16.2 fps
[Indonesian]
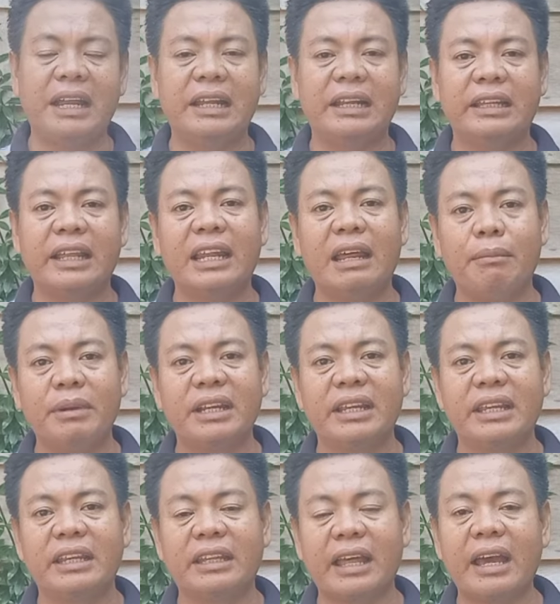pada
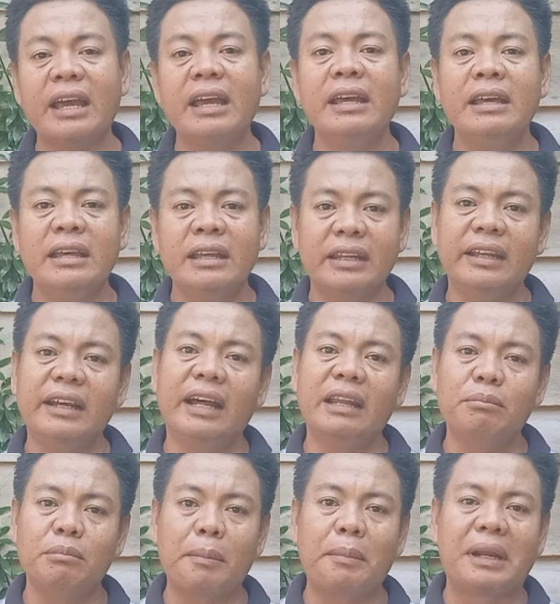tanaman kita
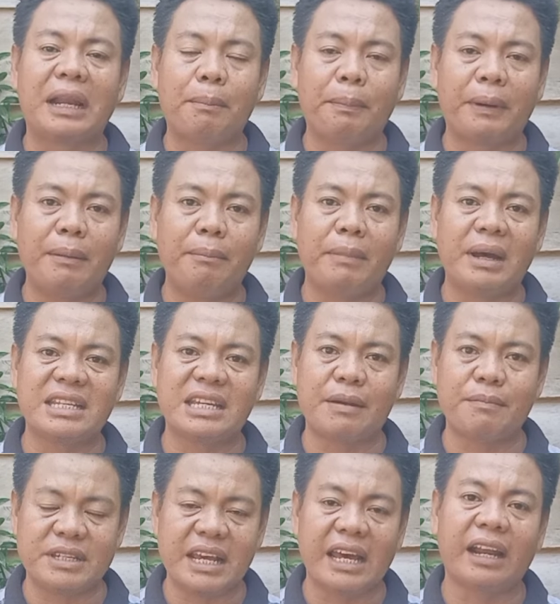dengan beberapa
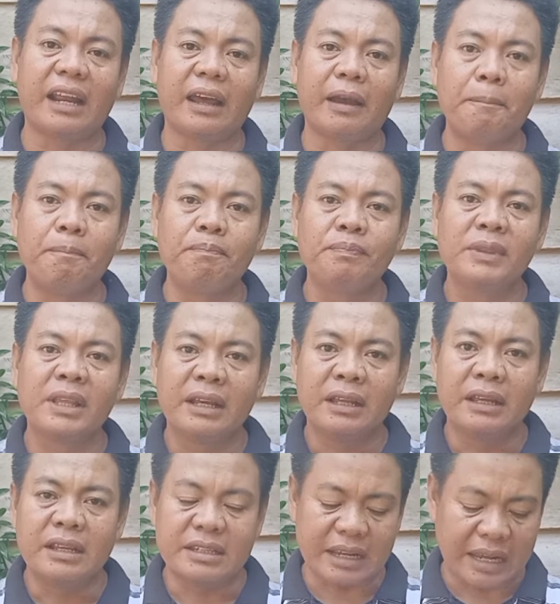macam cara.
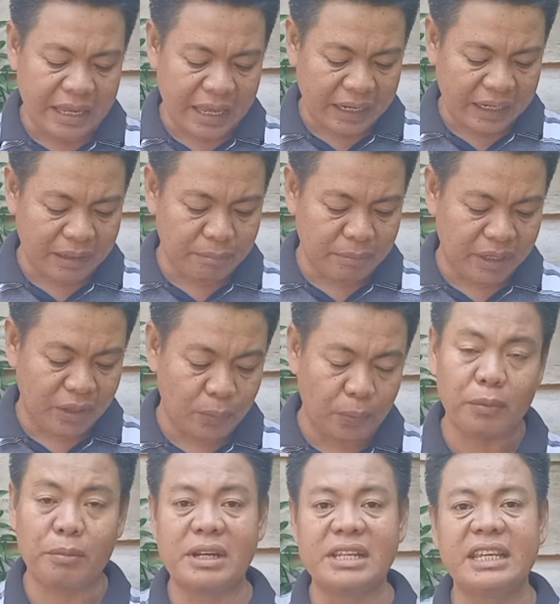Saya akan
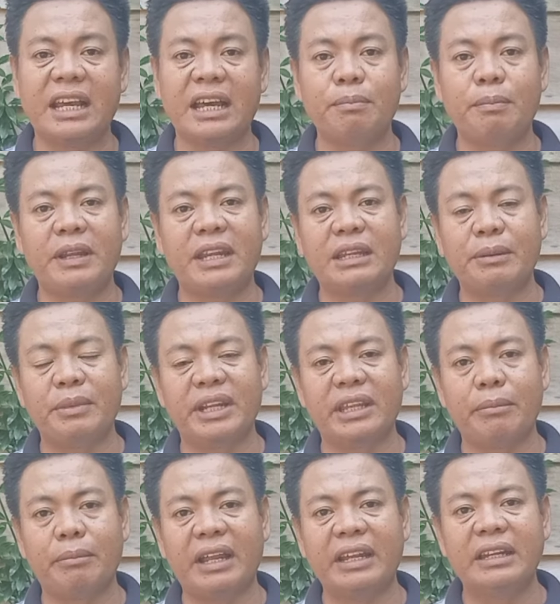menginformasikan pada
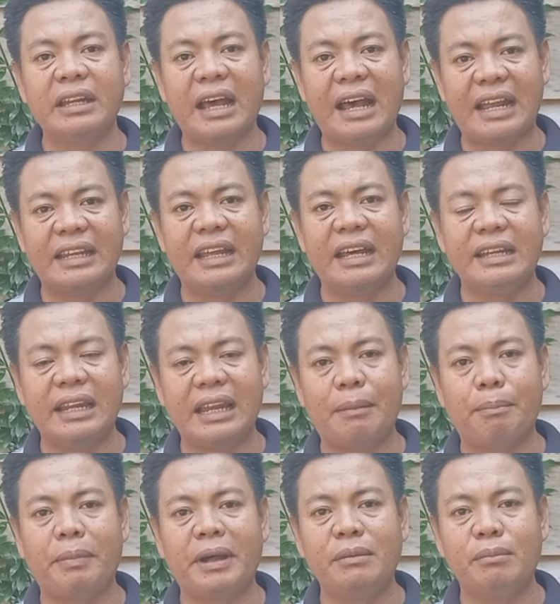teman-teman ada
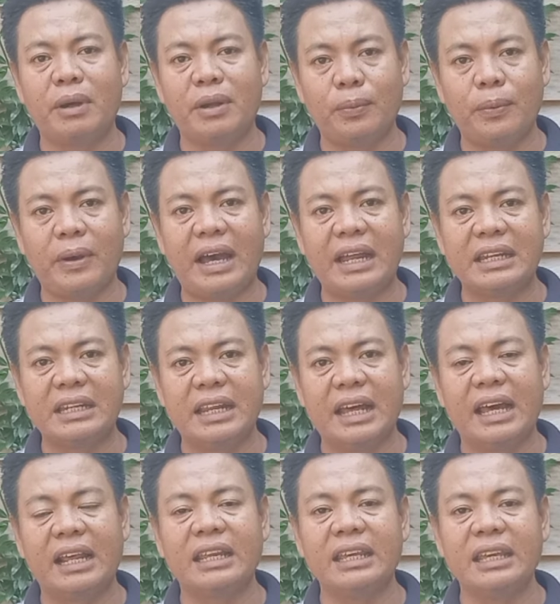delapan manfaat
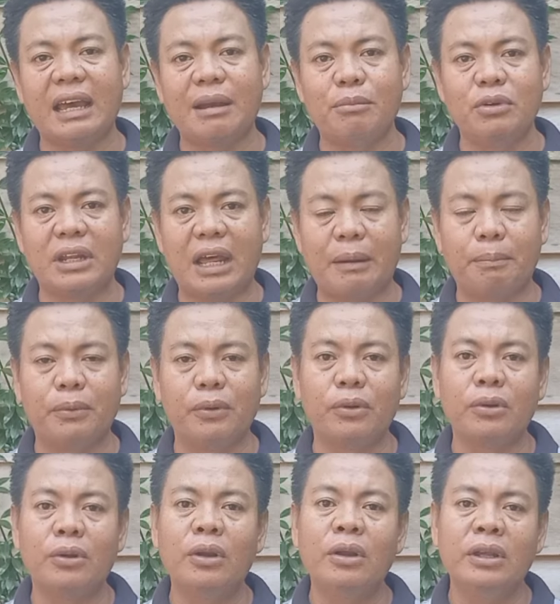dari abu
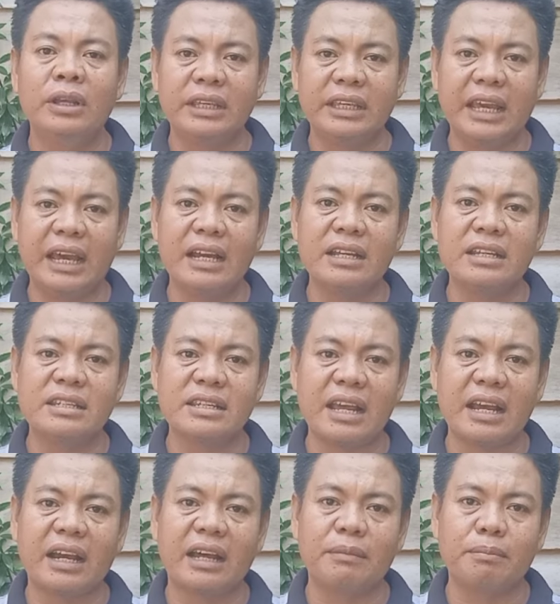dapur yang
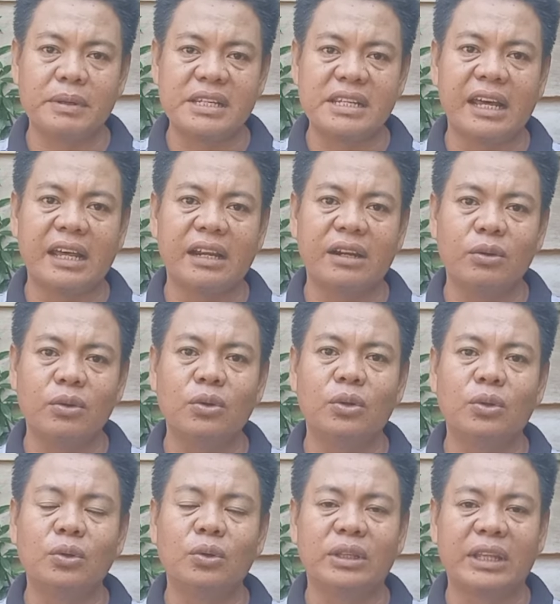sangat besar
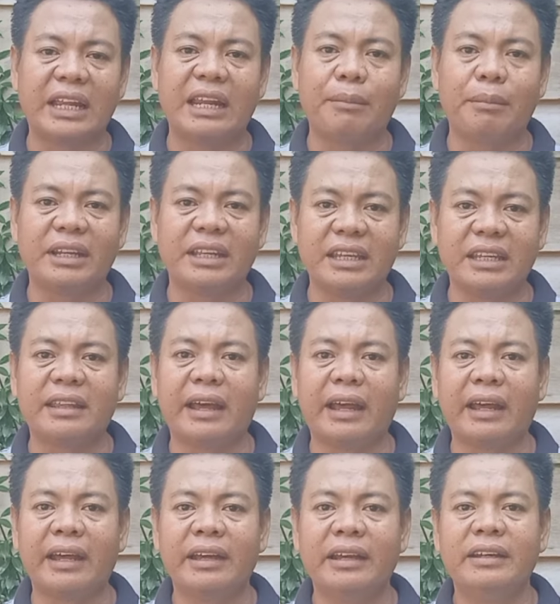untuk tanaman
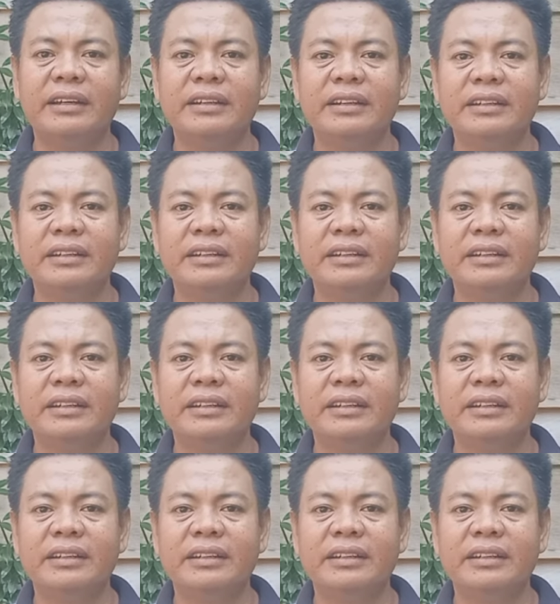kita.